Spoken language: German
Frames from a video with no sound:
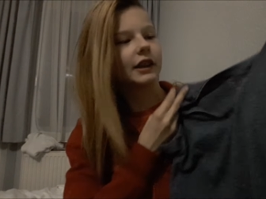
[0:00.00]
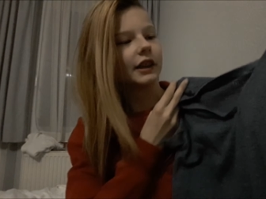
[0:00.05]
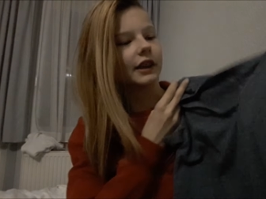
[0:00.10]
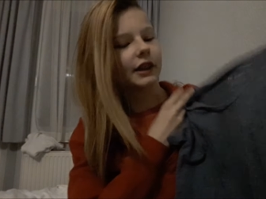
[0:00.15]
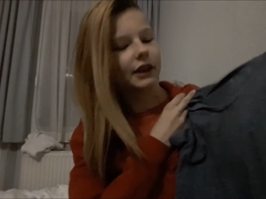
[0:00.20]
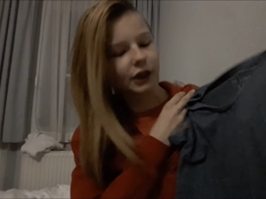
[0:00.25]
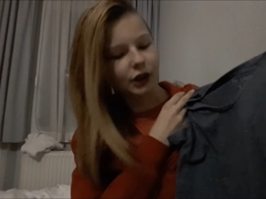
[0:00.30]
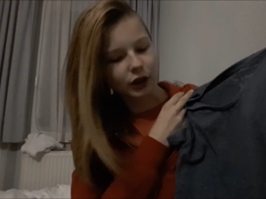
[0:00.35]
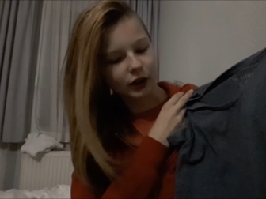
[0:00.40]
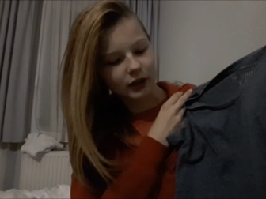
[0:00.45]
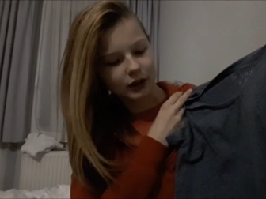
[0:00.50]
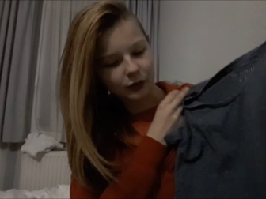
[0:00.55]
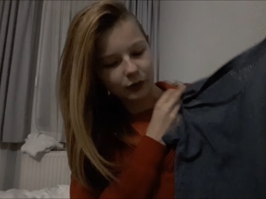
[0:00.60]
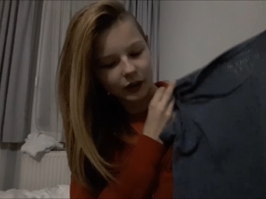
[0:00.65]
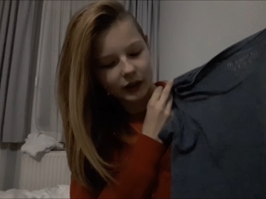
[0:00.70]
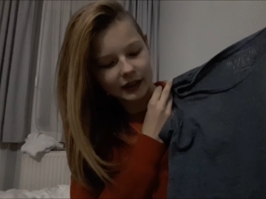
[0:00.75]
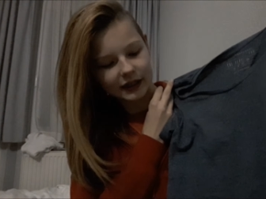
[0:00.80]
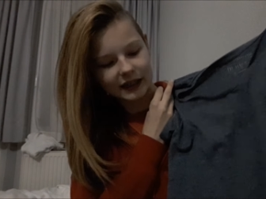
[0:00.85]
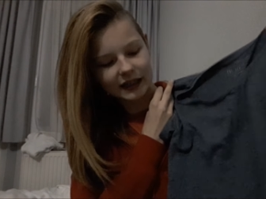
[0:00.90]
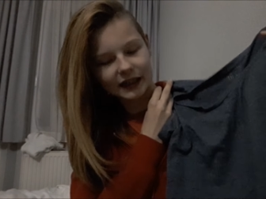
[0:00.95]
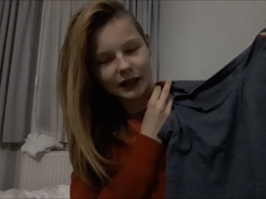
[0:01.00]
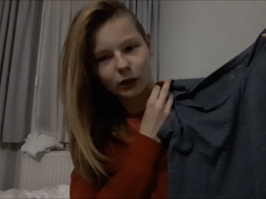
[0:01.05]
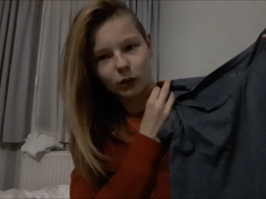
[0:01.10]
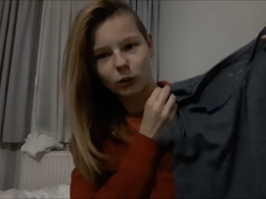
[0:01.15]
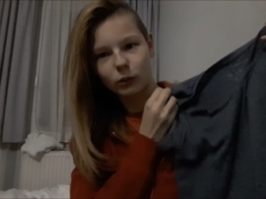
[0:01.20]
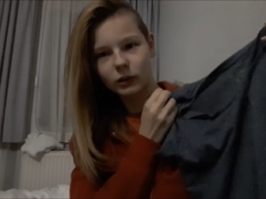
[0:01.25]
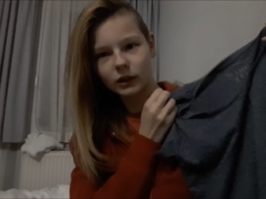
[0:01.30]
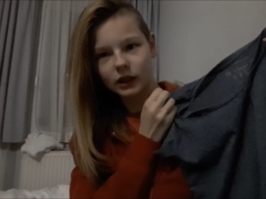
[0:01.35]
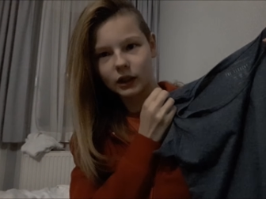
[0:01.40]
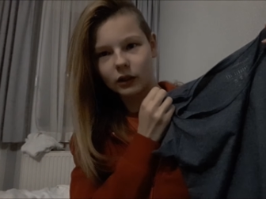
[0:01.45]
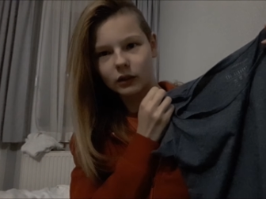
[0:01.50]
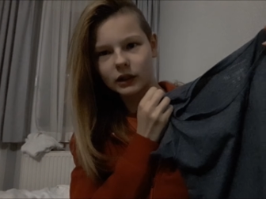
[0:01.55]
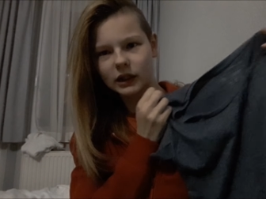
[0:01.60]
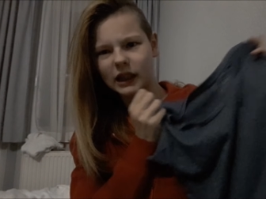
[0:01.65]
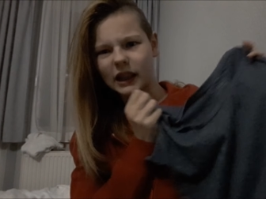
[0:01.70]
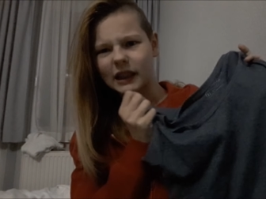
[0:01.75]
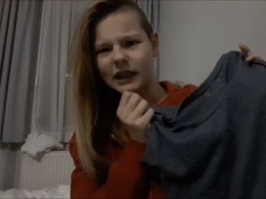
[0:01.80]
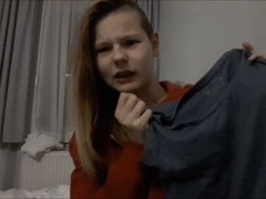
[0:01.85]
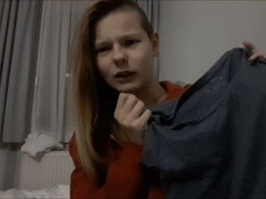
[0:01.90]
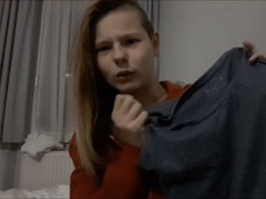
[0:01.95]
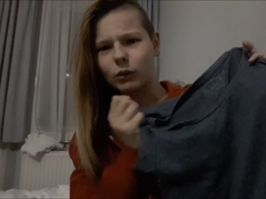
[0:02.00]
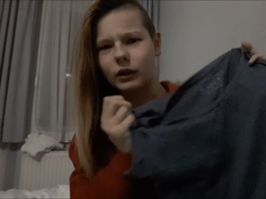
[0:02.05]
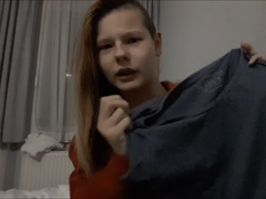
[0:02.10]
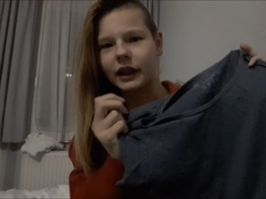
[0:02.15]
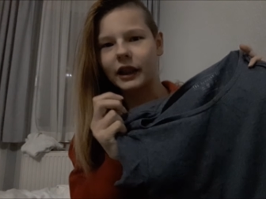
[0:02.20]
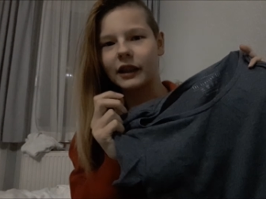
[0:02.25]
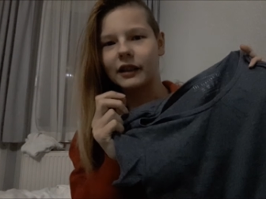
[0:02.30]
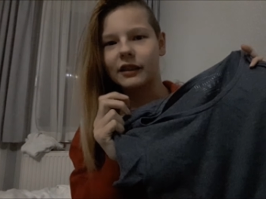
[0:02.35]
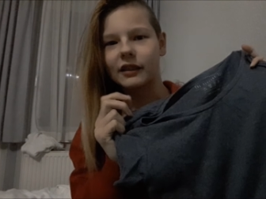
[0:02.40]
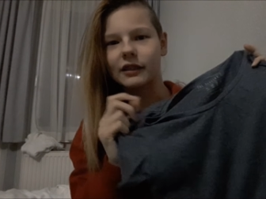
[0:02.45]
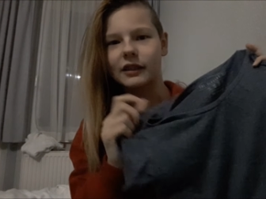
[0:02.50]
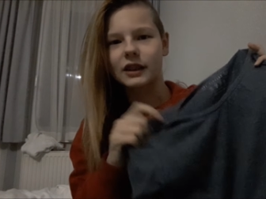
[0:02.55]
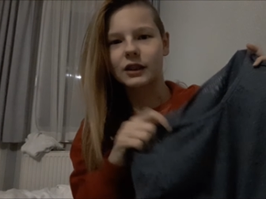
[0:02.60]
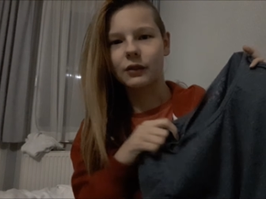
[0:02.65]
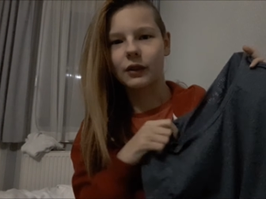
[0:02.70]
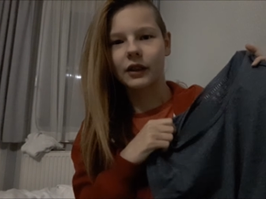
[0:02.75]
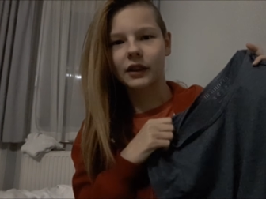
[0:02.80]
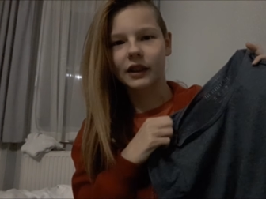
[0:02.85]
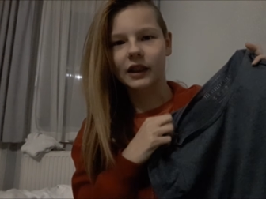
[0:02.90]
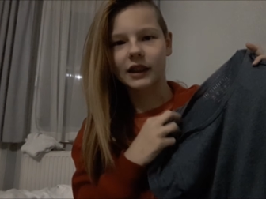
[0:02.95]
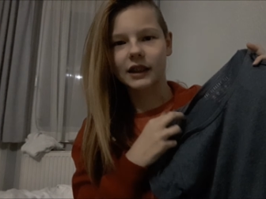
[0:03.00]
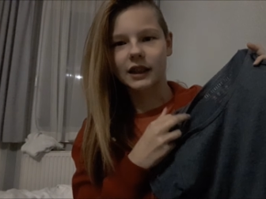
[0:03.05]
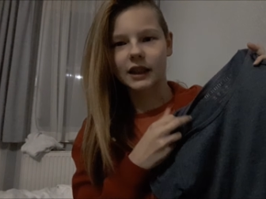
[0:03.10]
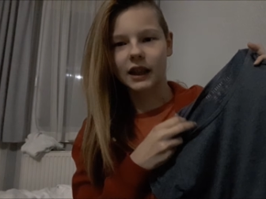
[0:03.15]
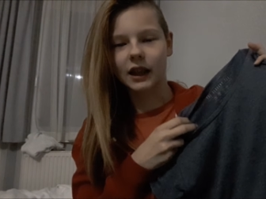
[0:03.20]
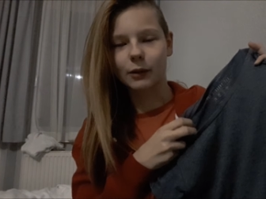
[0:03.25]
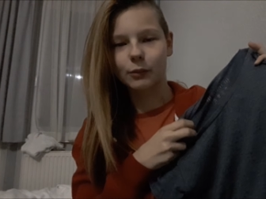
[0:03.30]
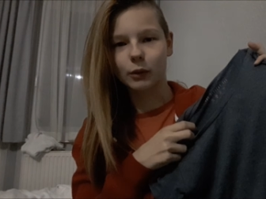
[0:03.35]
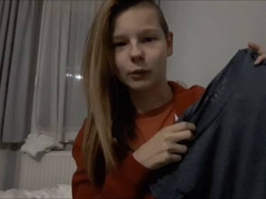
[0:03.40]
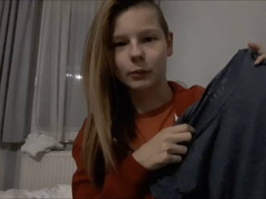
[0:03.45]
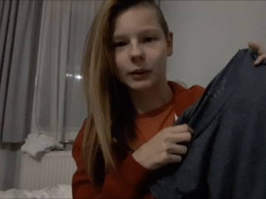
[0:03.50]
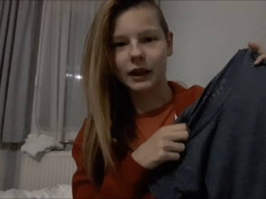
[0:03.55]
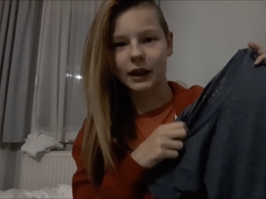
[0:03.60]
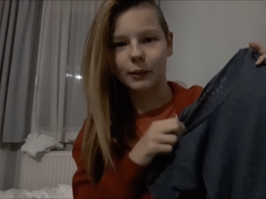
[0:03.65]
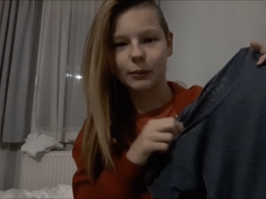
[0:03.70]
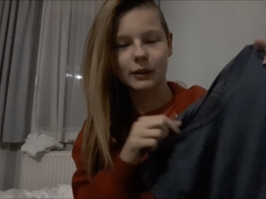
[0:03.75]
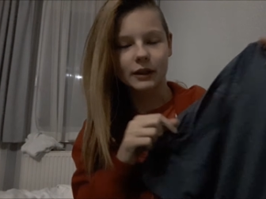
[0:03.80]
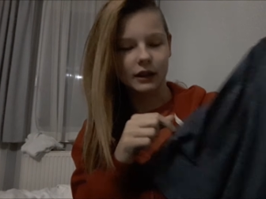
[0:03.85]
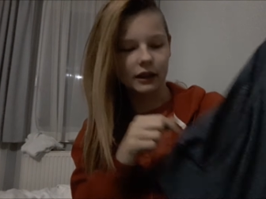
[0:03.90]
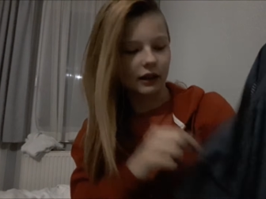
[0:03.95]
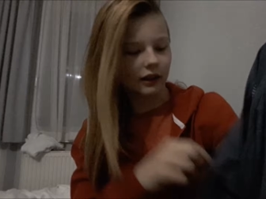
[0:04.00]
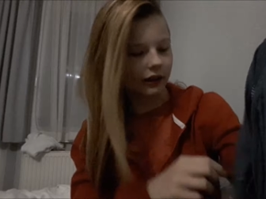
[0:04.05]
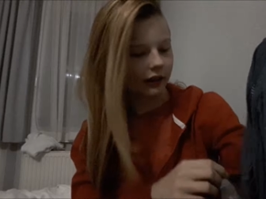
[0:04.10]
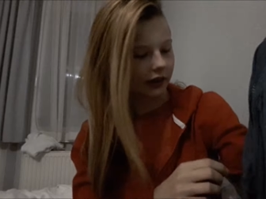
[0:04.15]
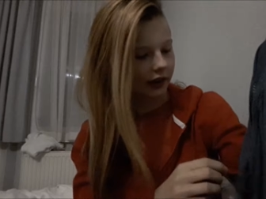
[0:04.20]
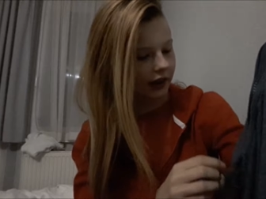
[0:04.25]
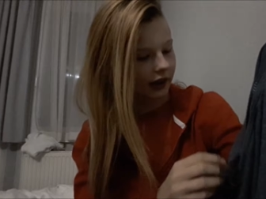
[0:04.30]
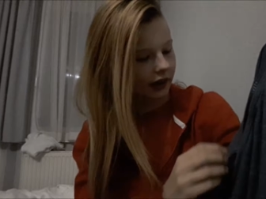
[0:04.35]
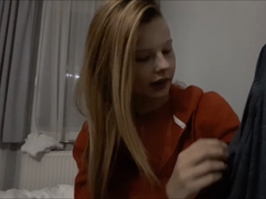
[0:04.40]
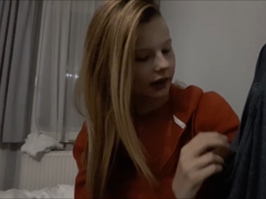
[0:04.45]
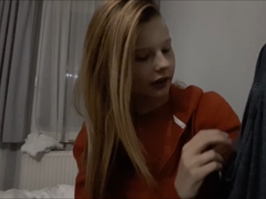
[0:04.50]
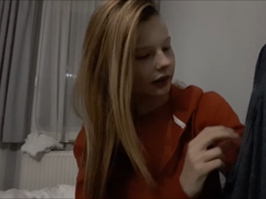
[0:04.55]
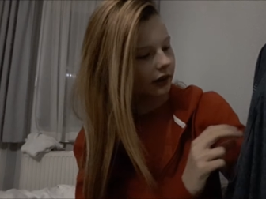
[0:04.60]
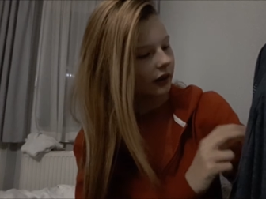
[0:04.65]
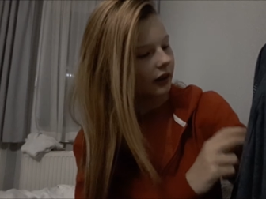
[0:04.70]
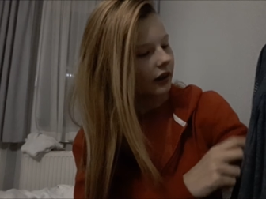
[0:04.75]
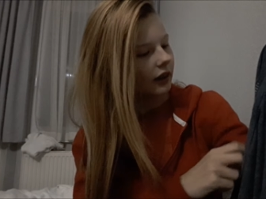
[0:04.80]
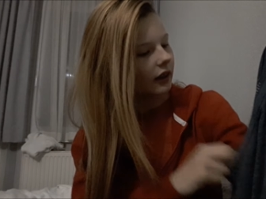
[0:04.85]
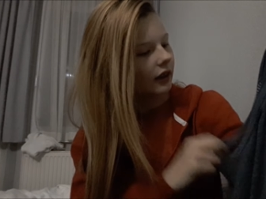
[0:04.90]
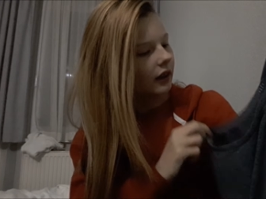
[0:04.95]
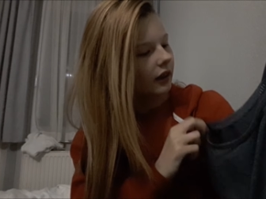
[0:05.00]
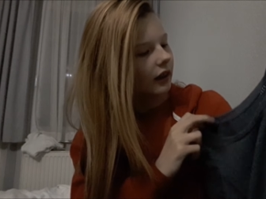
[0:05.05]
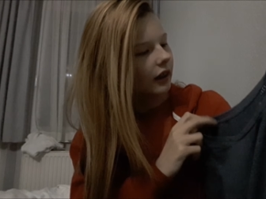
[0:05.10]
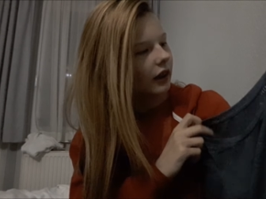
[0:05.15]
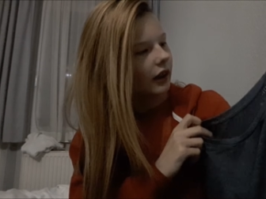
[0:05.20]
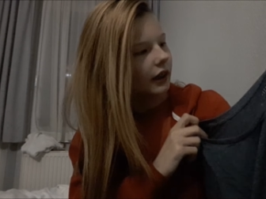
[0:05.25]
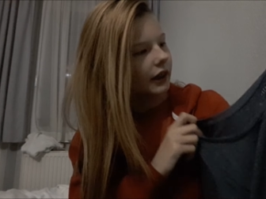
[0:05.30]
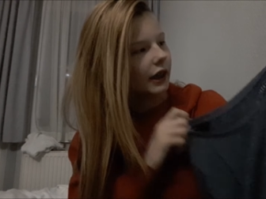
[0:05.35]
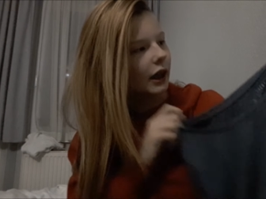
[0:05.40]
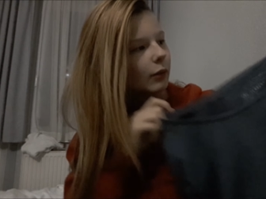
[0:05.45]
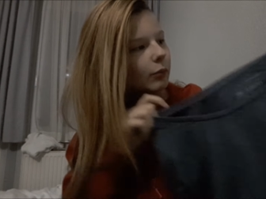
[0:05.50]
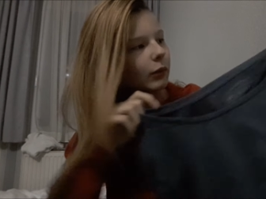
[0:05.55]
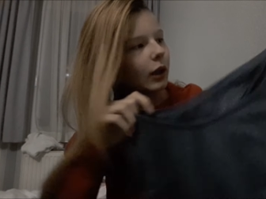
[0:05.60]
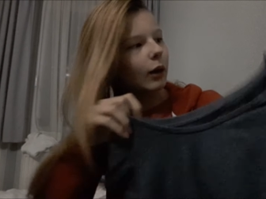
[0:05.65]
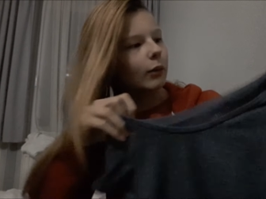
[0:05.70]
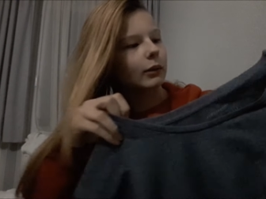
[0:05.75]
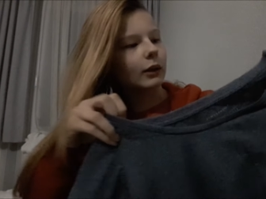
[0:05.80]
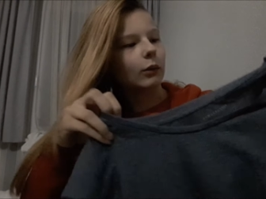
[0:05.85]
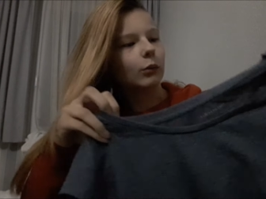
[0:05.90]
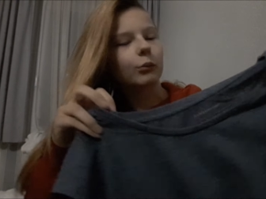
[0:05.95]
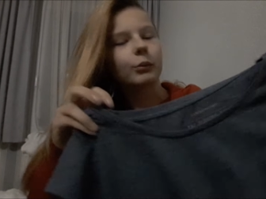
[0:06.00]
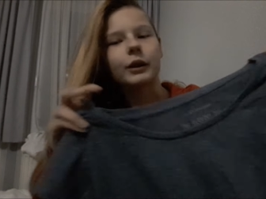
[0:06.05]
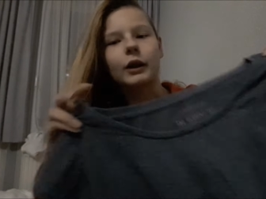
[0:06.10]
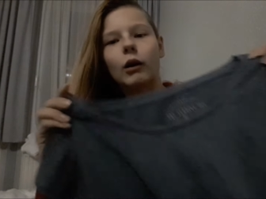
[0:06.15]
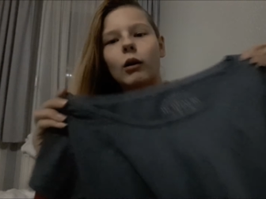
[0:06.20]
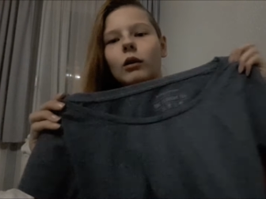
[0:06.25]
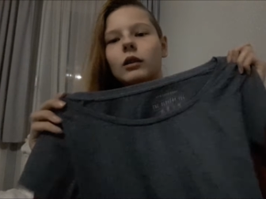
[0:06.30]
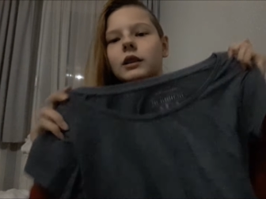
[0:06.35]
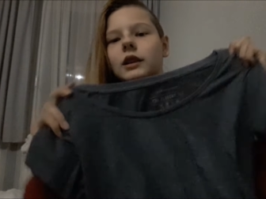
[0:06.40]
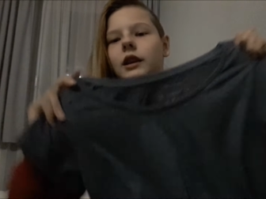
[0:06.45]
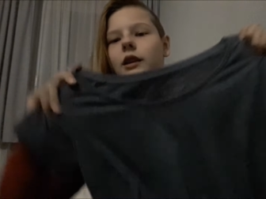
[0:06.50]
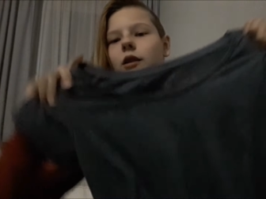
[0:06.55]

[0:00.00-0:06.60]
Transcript: die T-Shirts fallen sehr, sehr groß aus. Ich hätte auch gerne eine 32 gehabt, aber die gibt es da leider nicht. Ja, aber damit bin ich auch